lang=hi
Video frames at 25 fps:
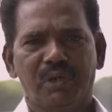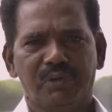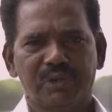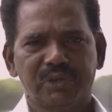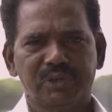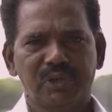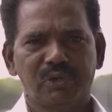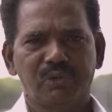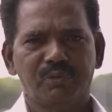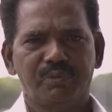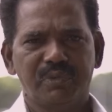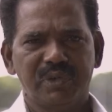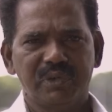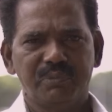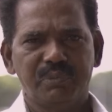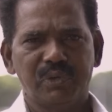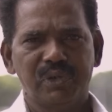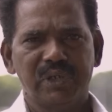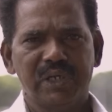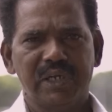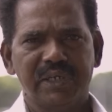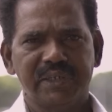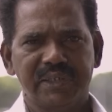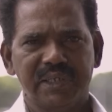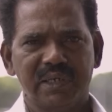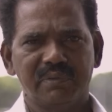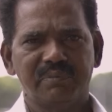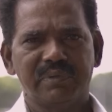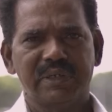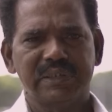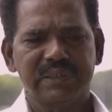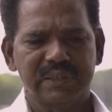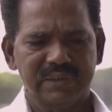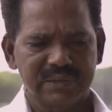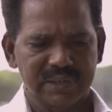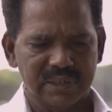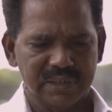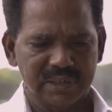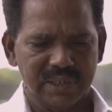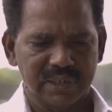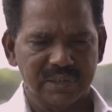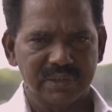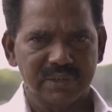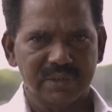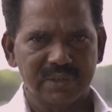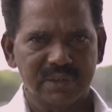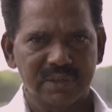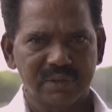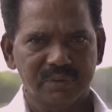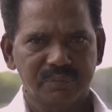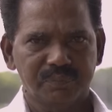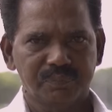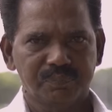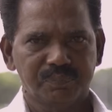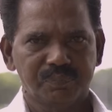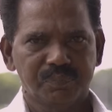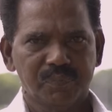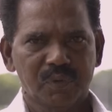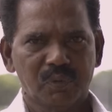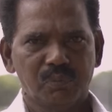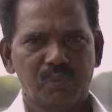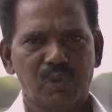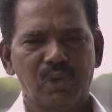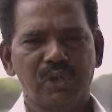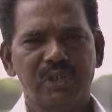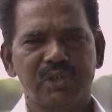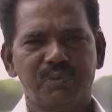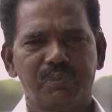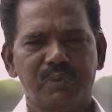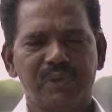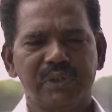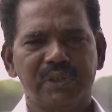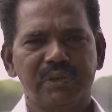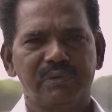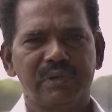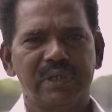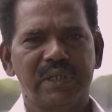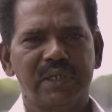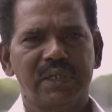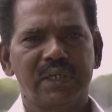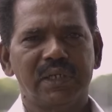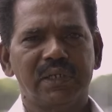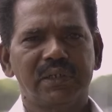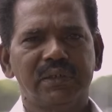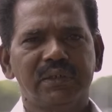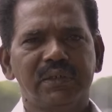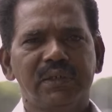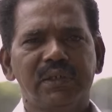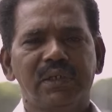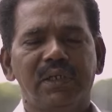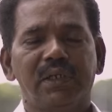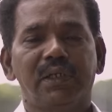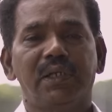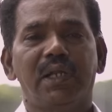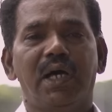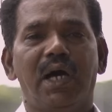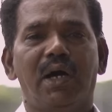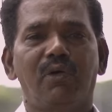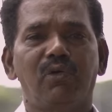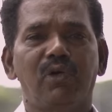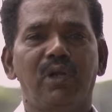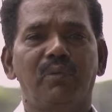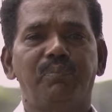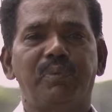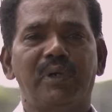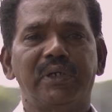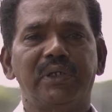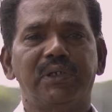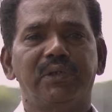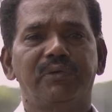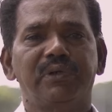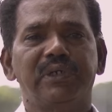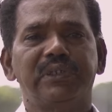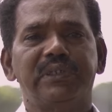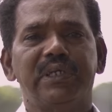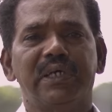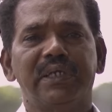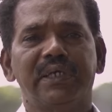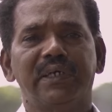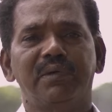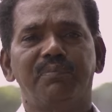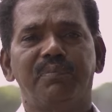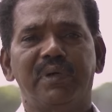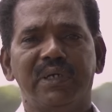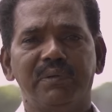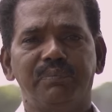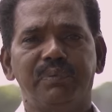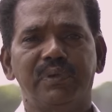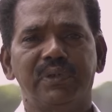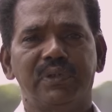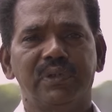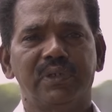बुंडी पुंडी में भी ऐसी वारदात को अंजाम दिया गया था जिसका कोई सुराग नहीं मिला जनता में बुरी तरह से दहशत फैली